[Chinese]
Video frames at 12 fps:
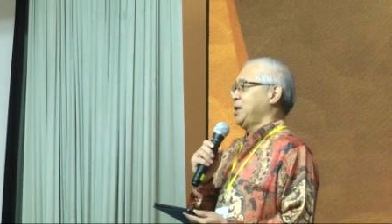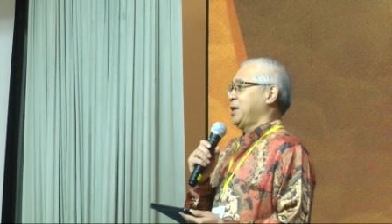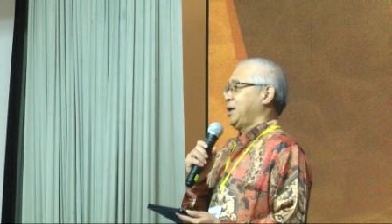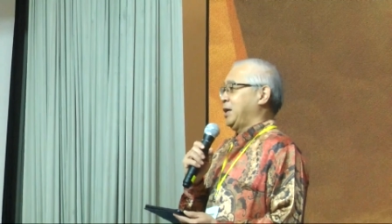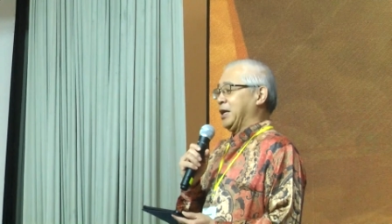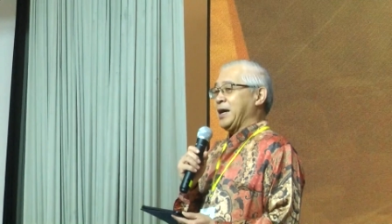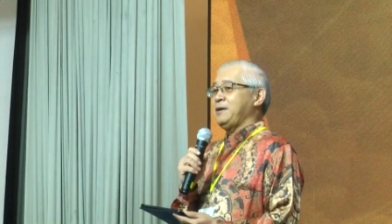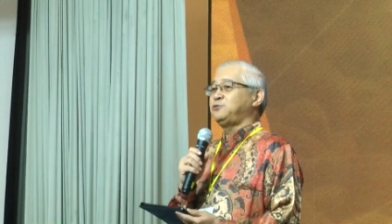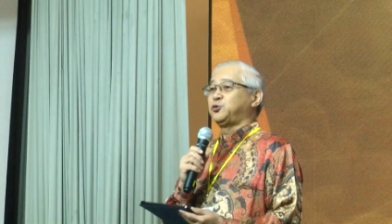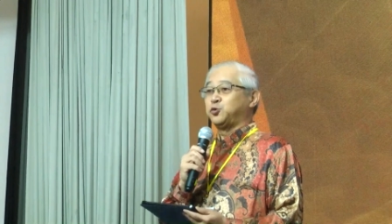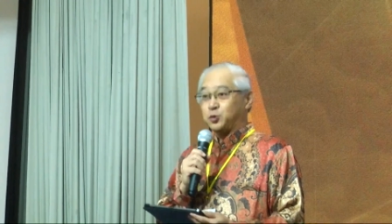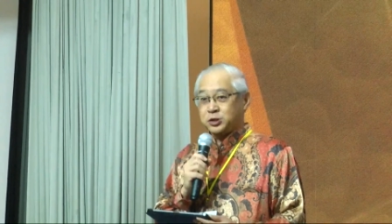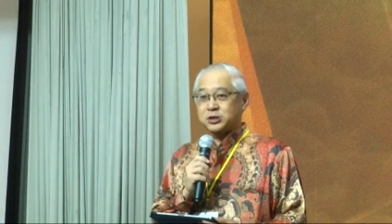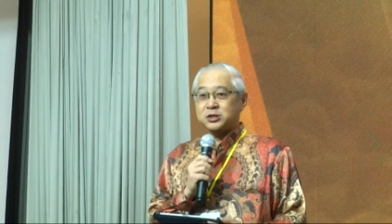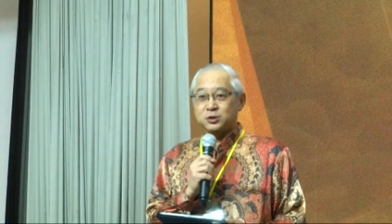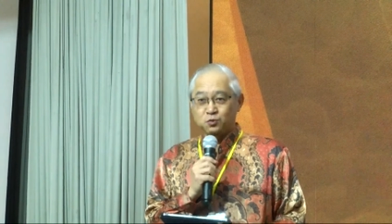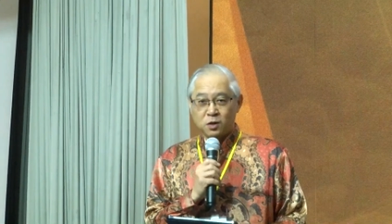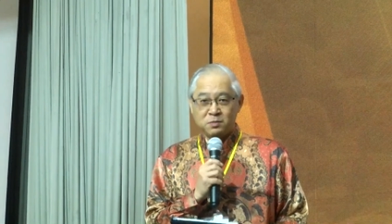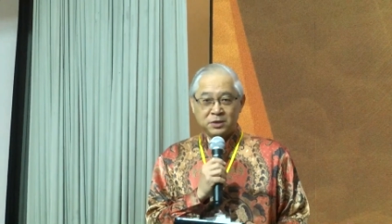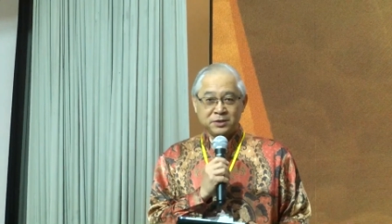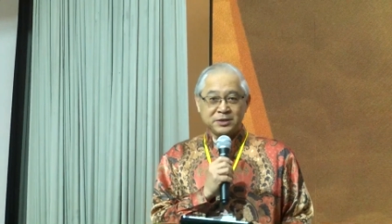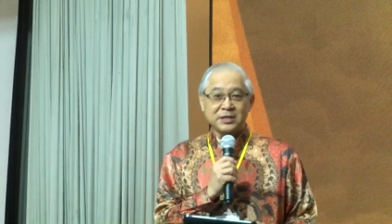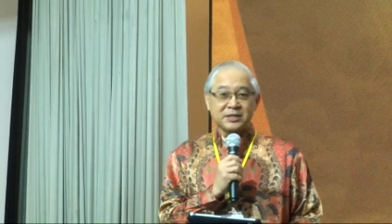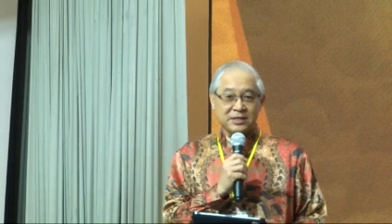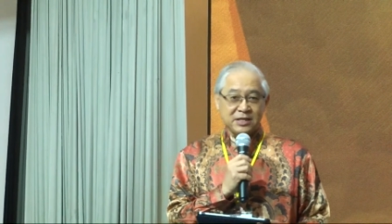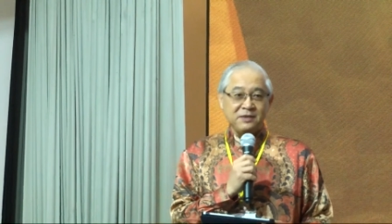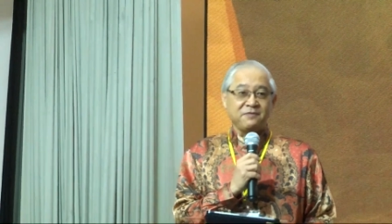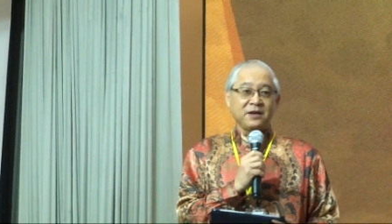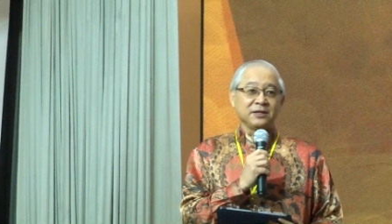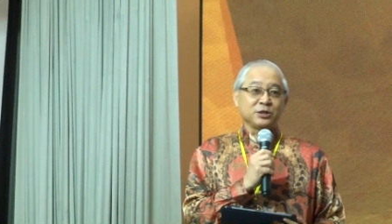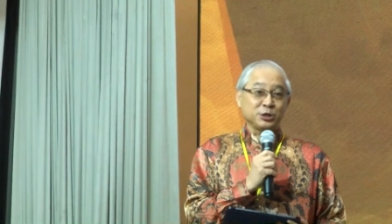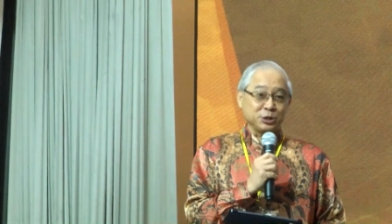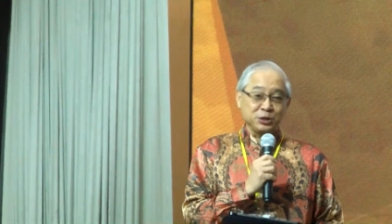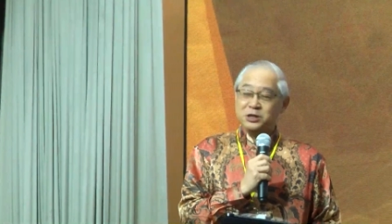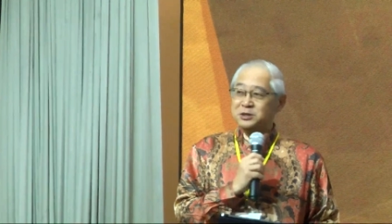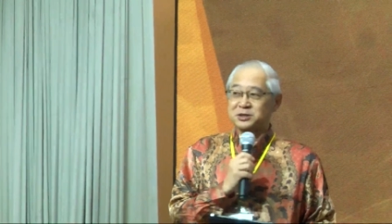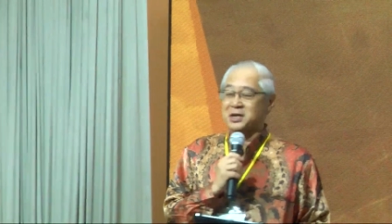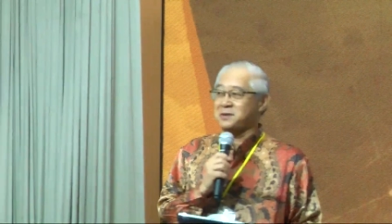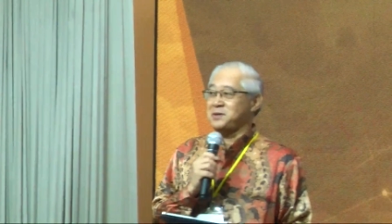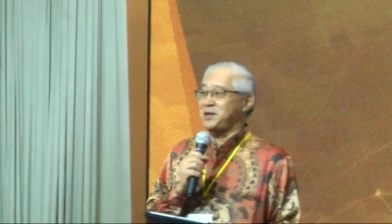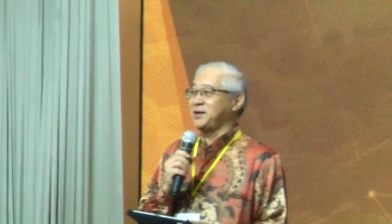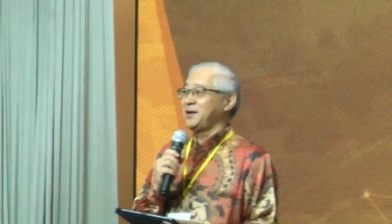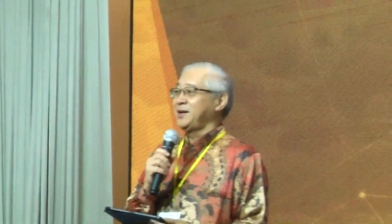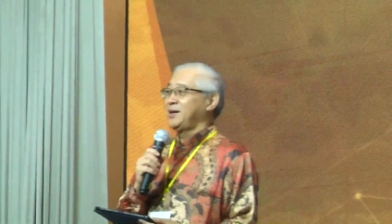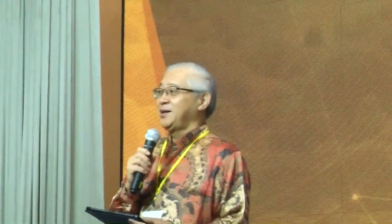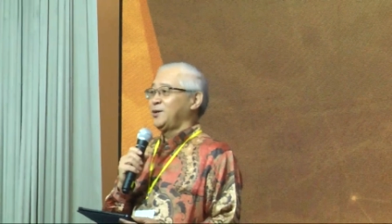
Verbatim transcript: 来服侍我们在这地方四天三夜。我